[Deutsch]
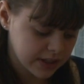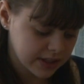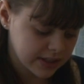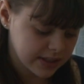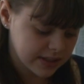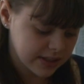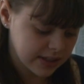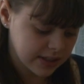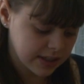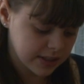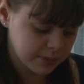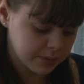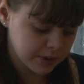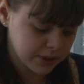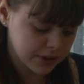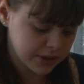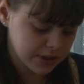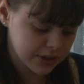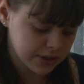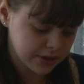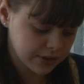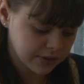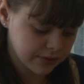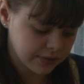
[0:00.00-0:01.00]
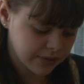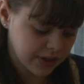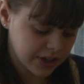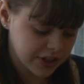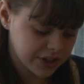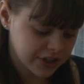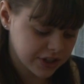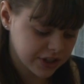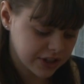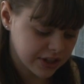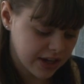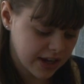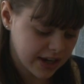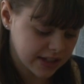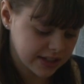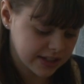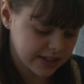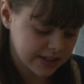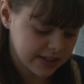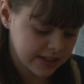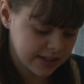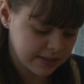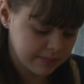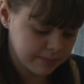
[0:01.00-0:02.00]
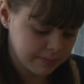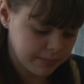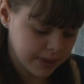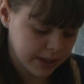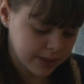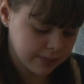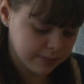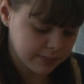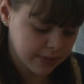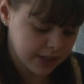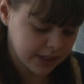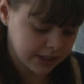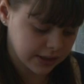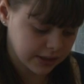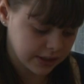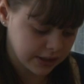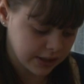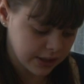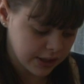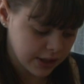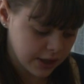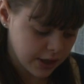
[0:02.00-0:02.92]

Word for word: Zähne putzen und waschen, anziehen, Bett machen.